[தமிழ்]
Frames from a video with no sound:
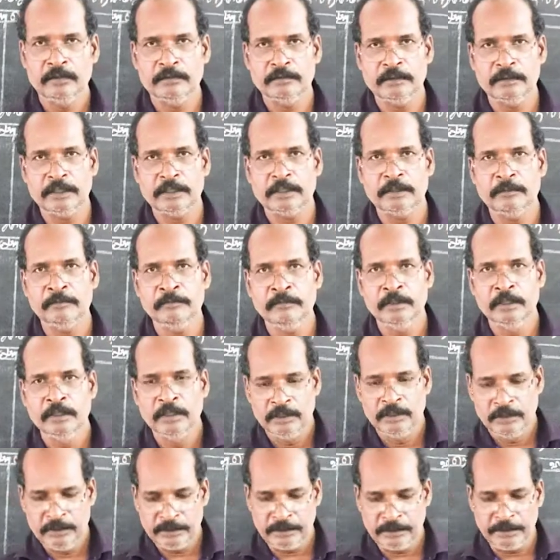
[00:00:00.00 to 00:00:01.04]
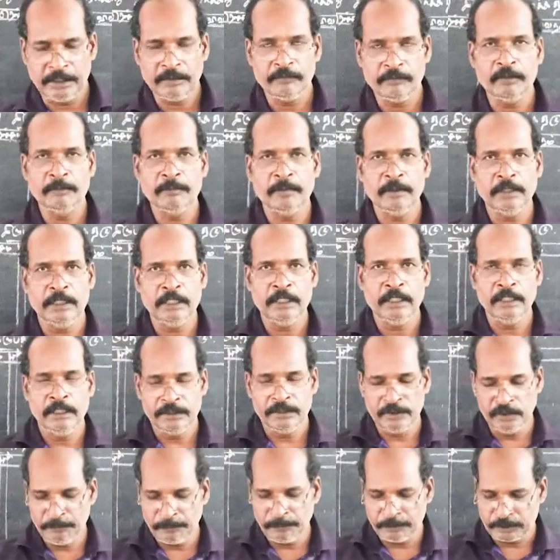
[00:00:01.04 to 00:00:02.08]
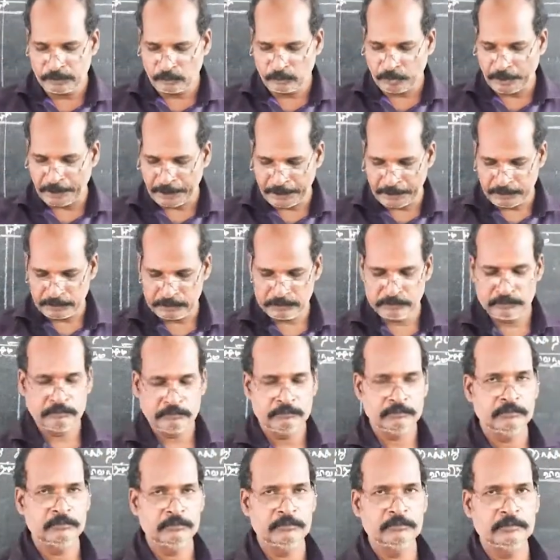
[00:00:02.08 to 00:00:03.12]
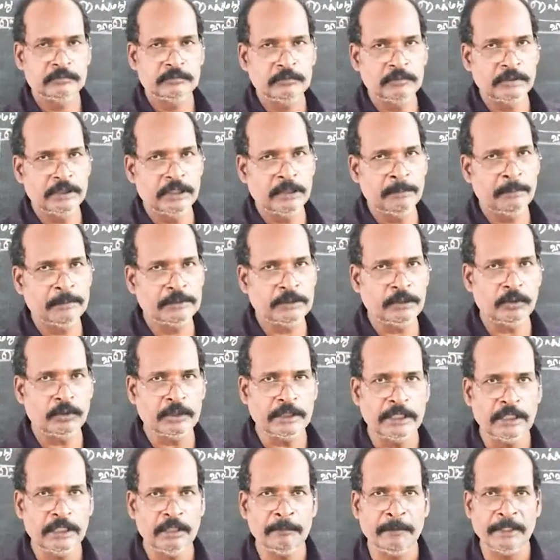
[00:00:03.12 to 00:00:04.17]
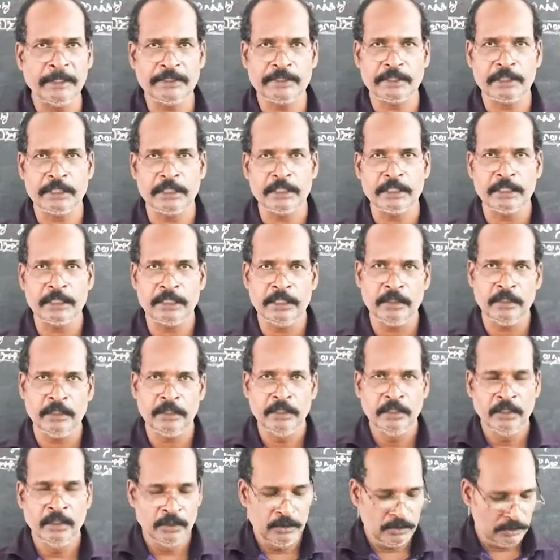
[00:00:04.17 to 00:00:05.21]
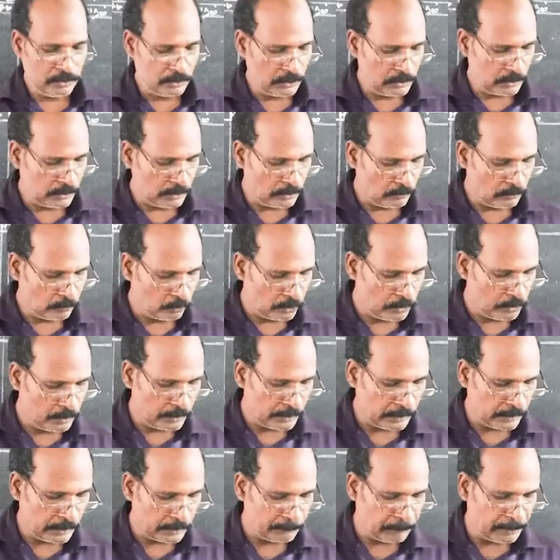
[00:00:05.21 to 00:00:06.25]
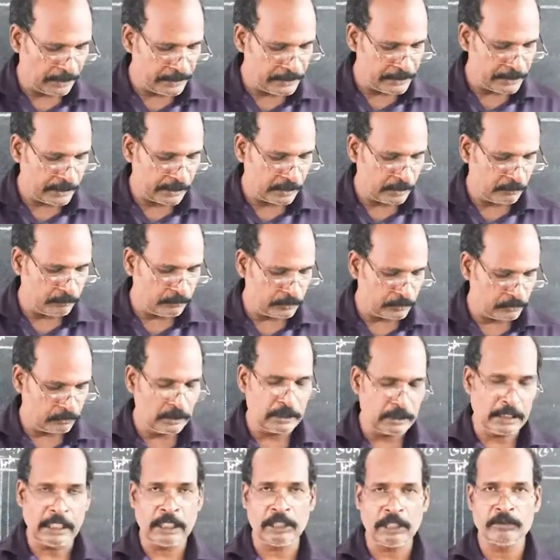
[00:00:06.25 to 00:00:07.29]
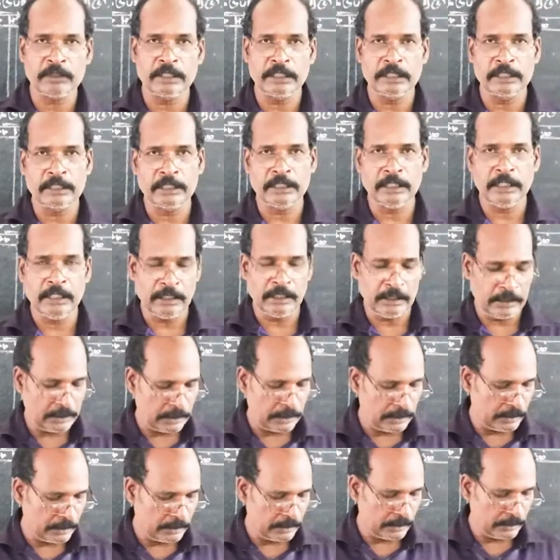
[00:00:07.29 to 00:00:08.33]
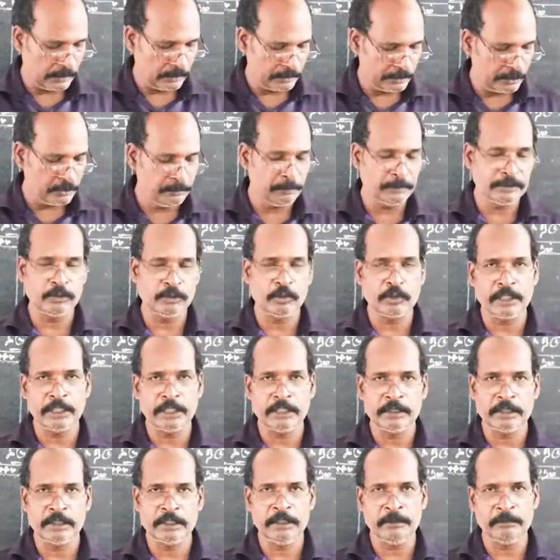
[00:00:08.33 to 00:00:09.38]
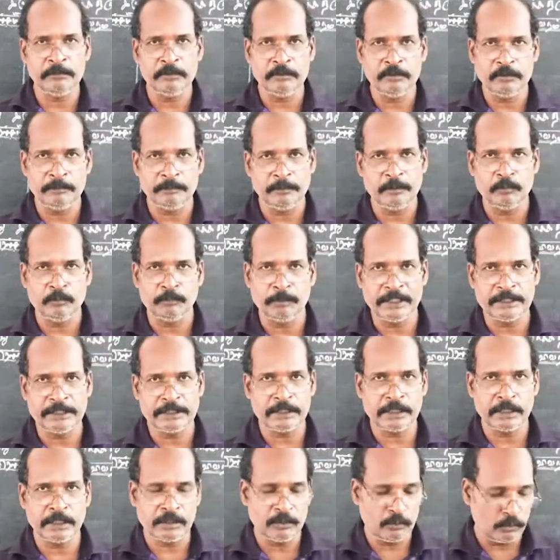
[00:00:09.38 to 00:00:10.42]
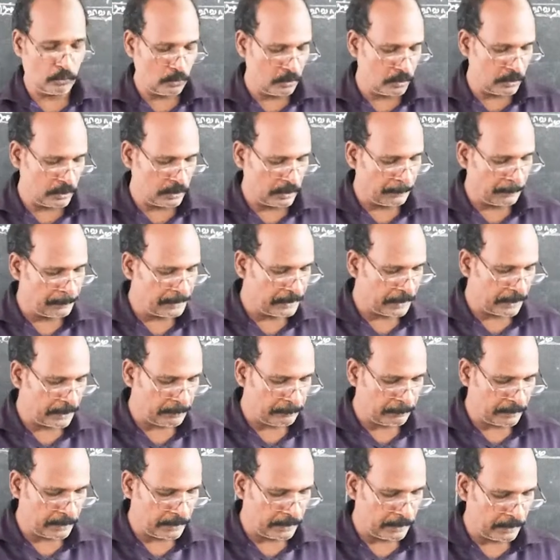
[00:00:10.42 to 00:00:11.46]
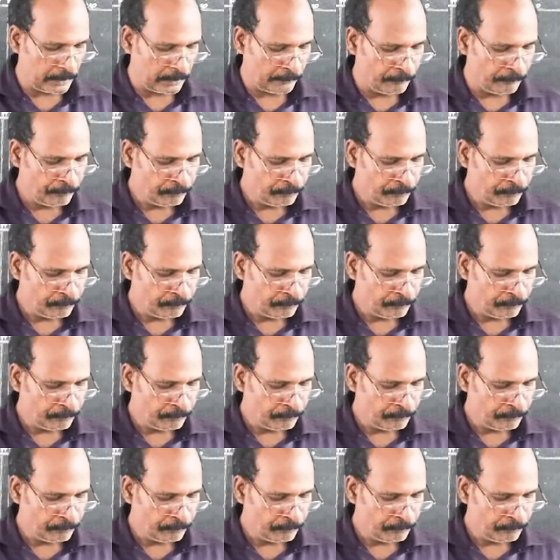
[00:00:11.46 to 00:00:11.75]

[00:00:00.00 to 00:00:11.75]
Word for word: வணக்கம் இன்றைய வகுப்பில் இருபத்தி ரொக்கேடு இந்த இருபத்தி ரொக்கேடில் பயிற்சி கணக்கு ஒன்று அது பயிற்சி கணக்கு பொறுத்தவரை நாலாவது கணக்கு ஆனால் இருபத்தி ரொக்கேடுக்கு பயிற்சி கணக்கு ஒன்று அப்படின்ற அடிப்படையில்